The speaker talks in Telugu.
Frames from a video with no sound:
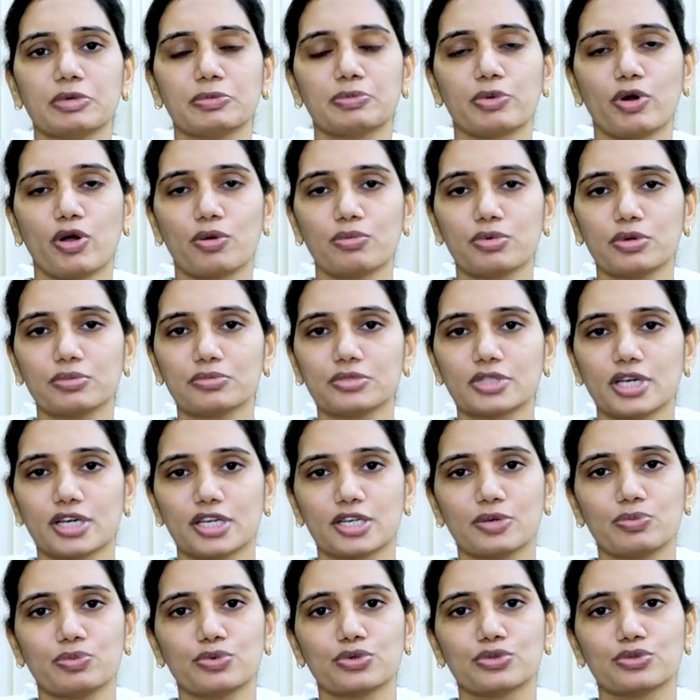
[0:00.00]
మీ ప్రాబ్లం
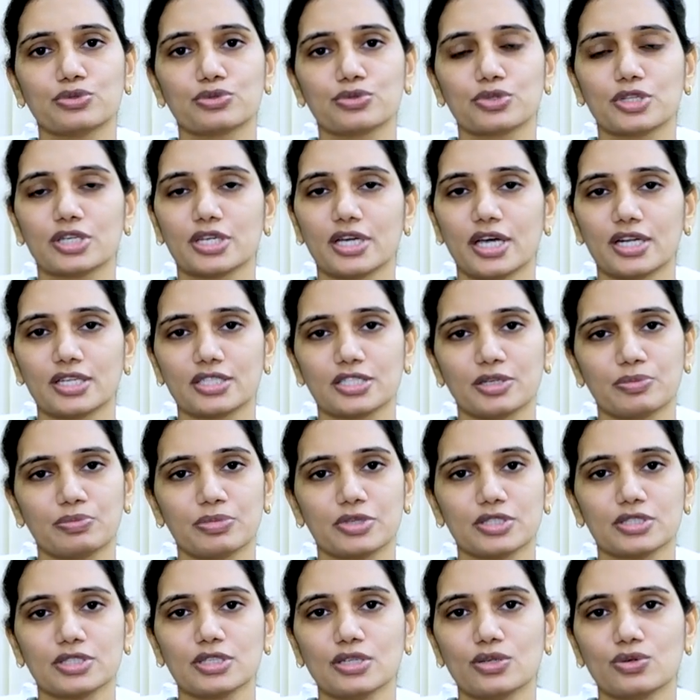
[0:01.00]
తగ్గిపోతుంది అని
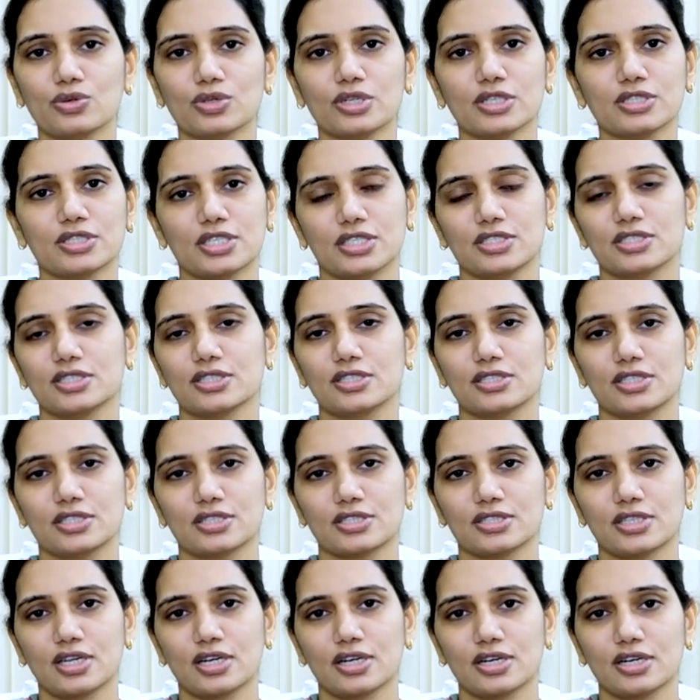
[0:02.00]
చెప్పేసి కొన్ని సజెస్ట్
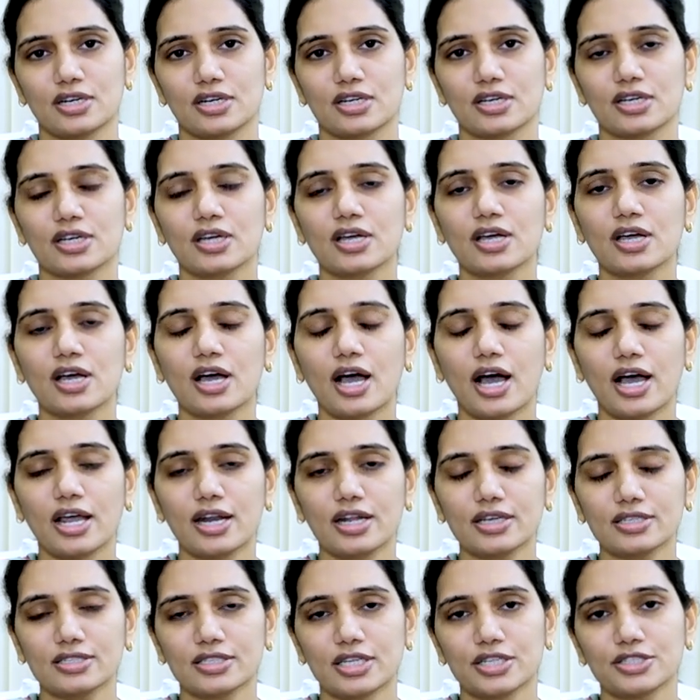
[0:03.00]
చేస్తారండి
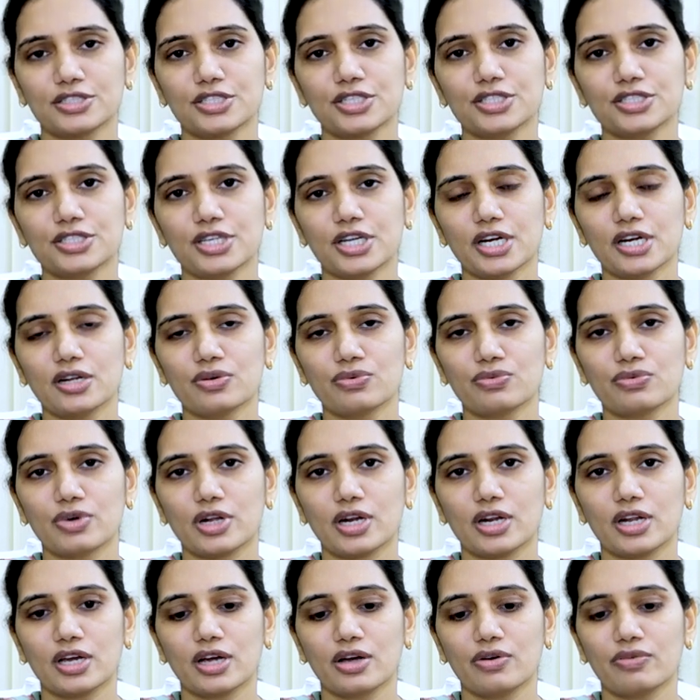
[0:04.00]
అలా సజెస్ట్ చేయడం
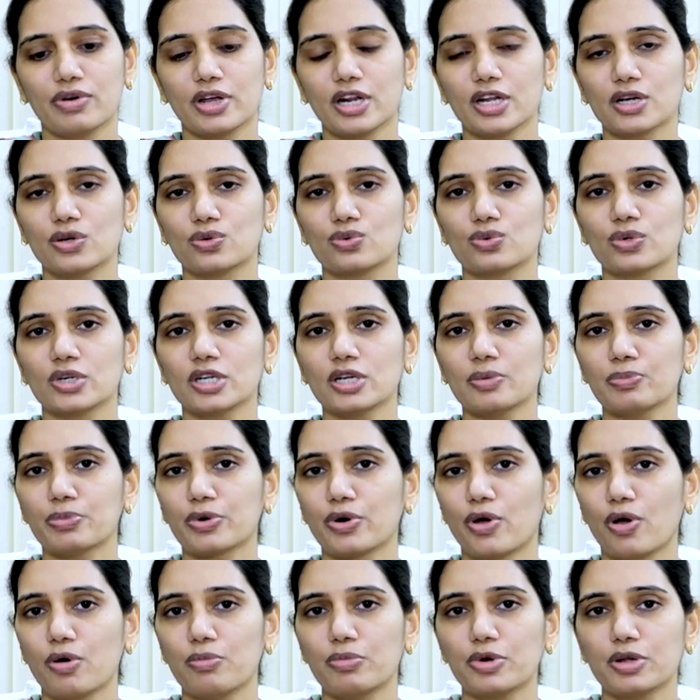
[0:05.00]
వల్ల వాళ్ళకు ఉన్న
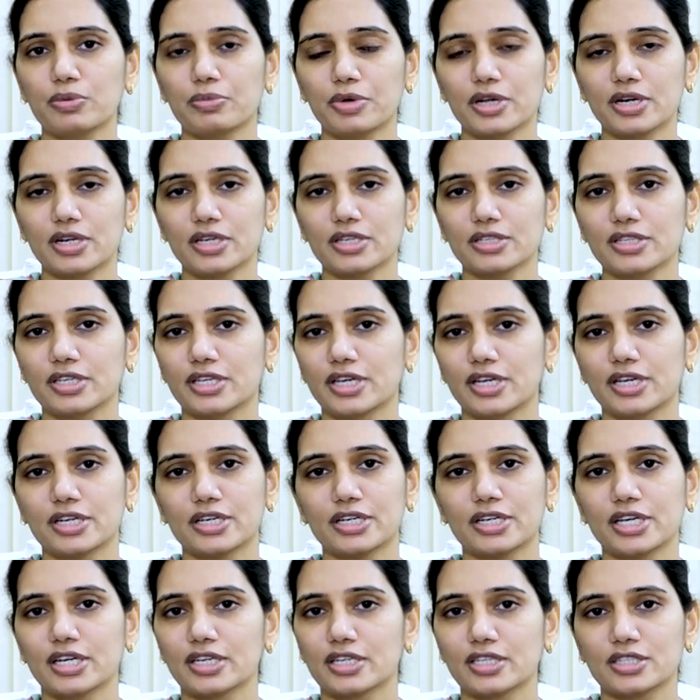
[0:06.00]
ప్రాబ్లం అనేది
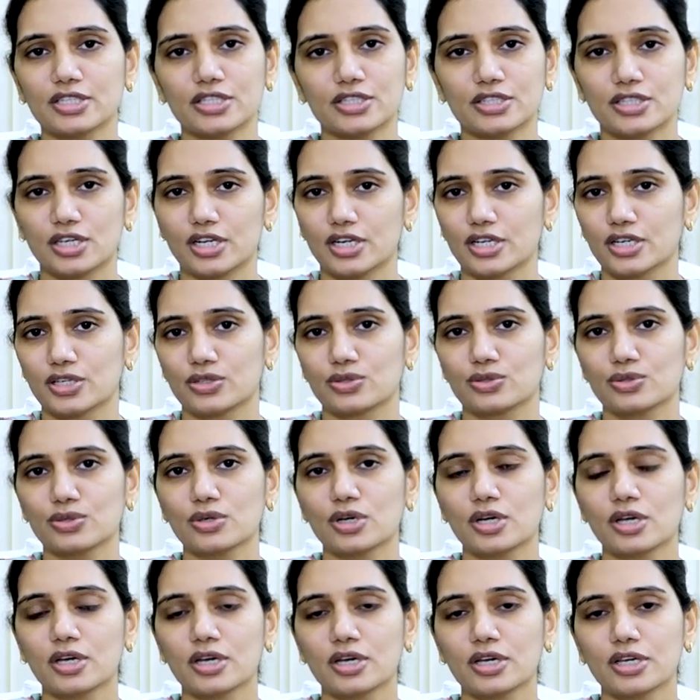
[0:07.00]
ఏంటి అనేది తెలియదు
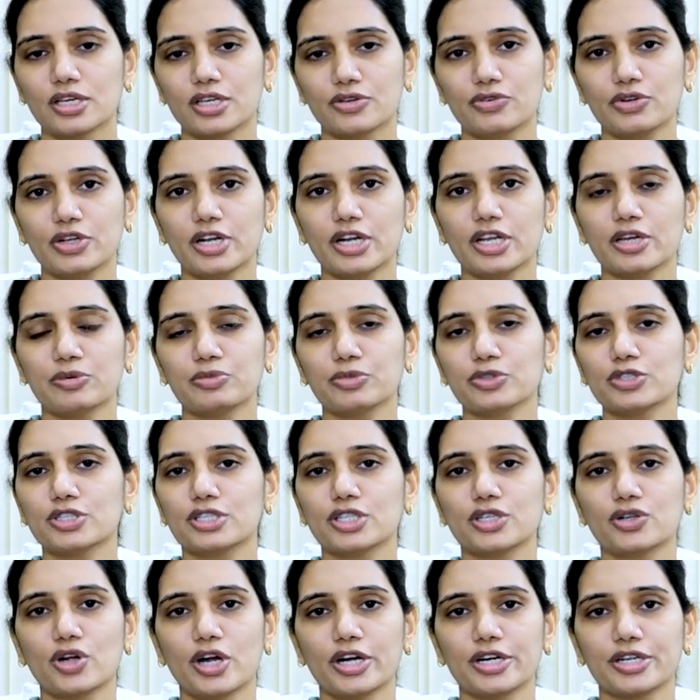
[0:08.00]
వీళ్ళేమో
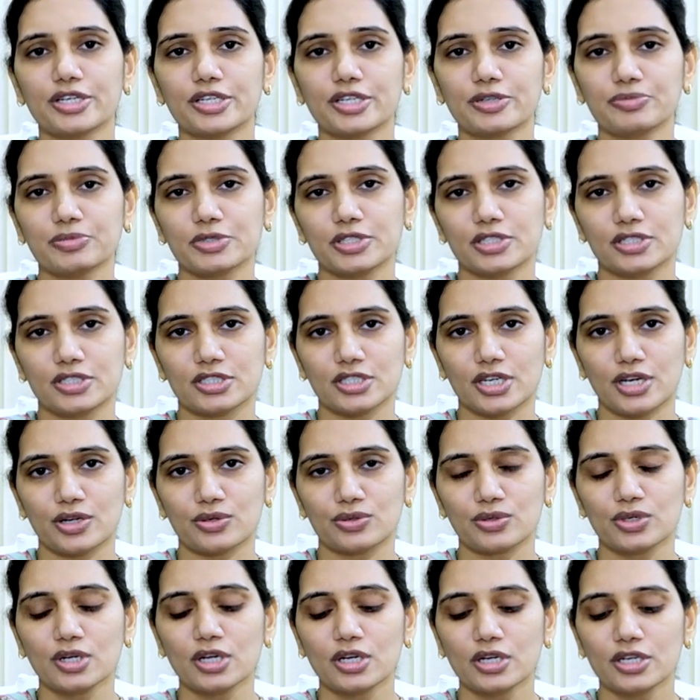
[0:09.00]
స్టిరాయిడ్ క్రీమ్స్
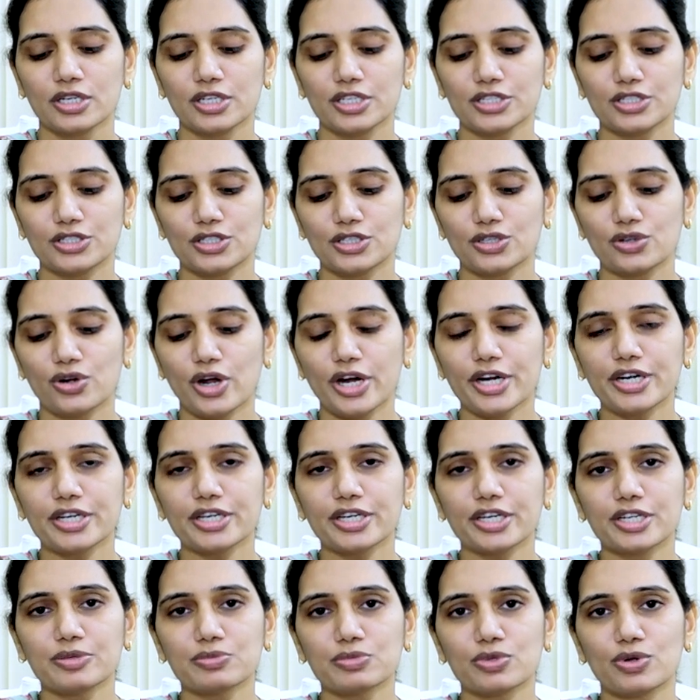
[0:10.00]
ఇచ్చారు ఈ స్టిరాయిడ్
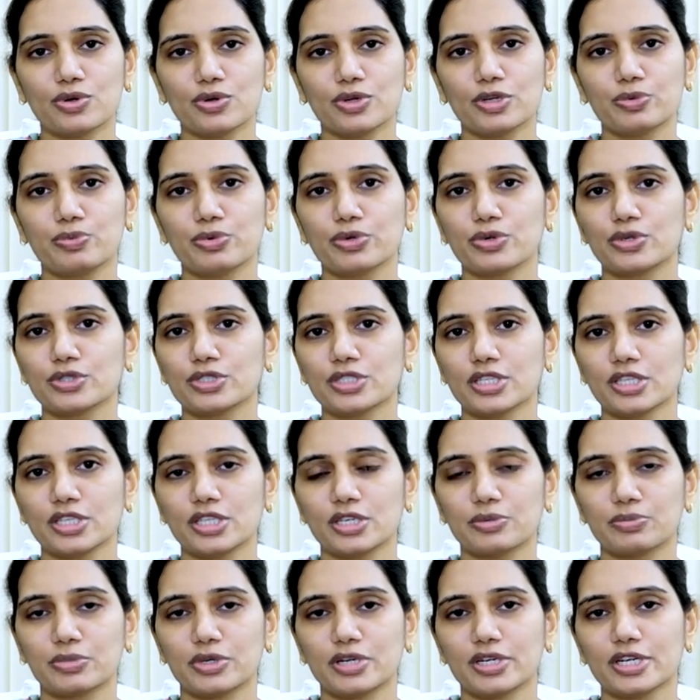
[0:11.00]
క్రీమ్స్లో ఇప్పుడు వచ్చేది
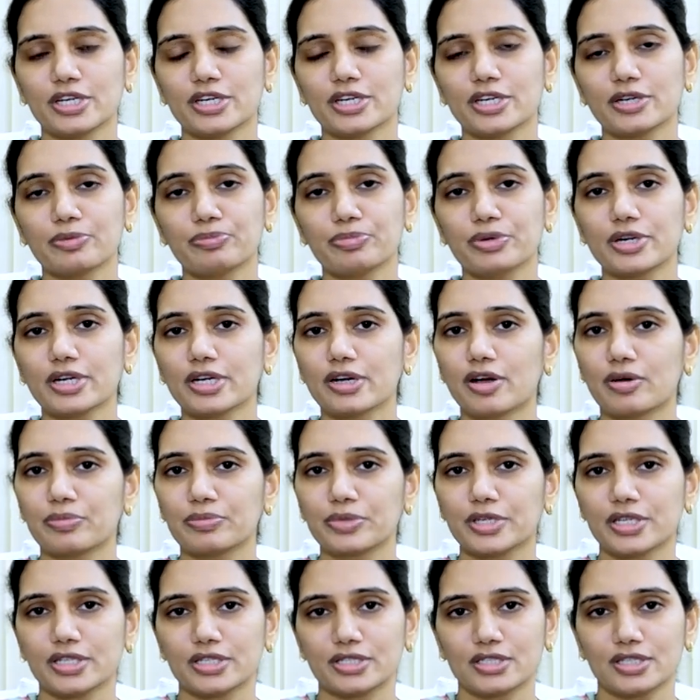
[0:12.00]
ఏమంటే ట్రిపుల్
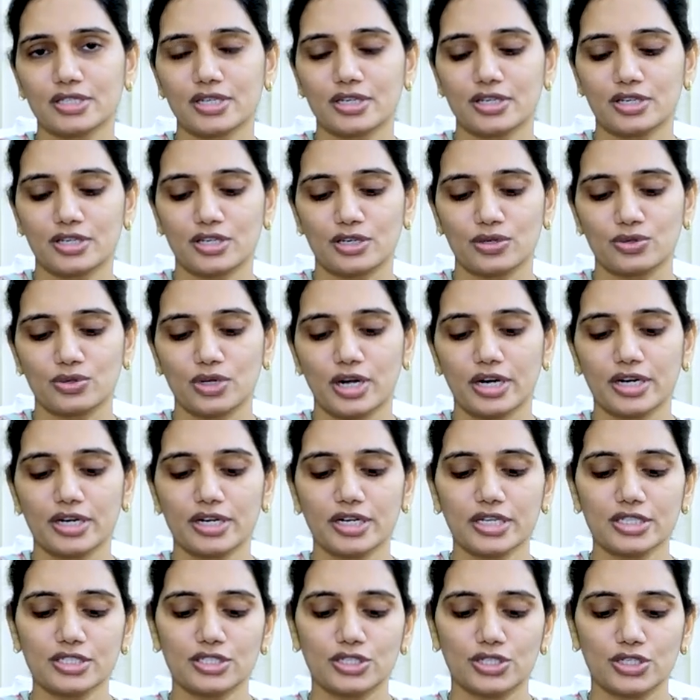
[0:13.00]
కాంబినేషన్ అంటారు
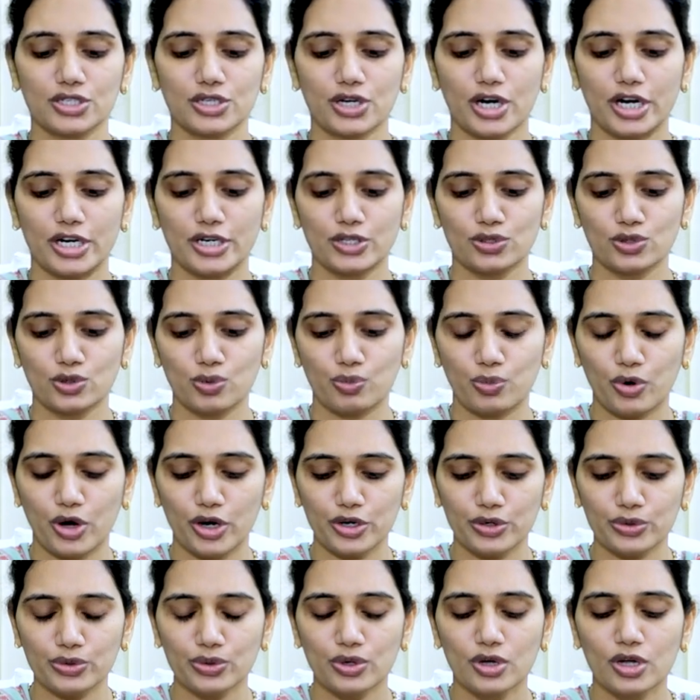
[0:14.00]
అంటే స్టిరాయిడ్తో
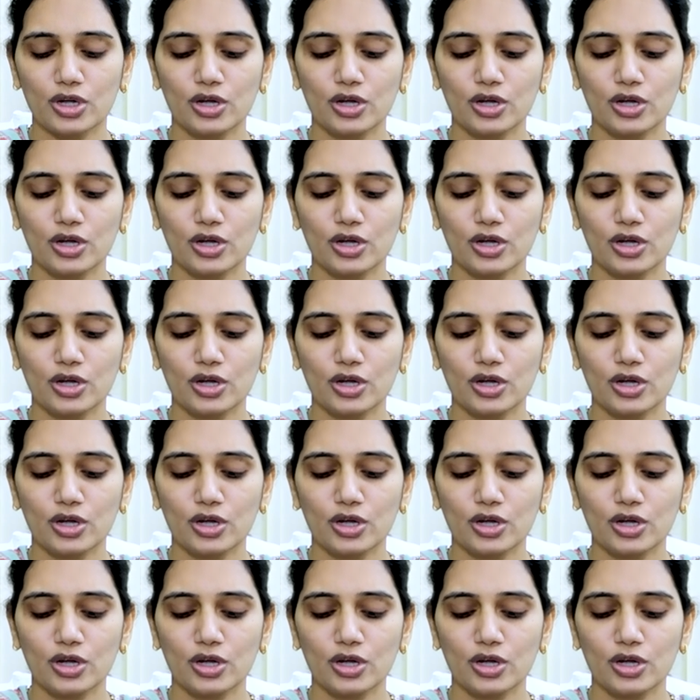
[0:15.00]
పాటు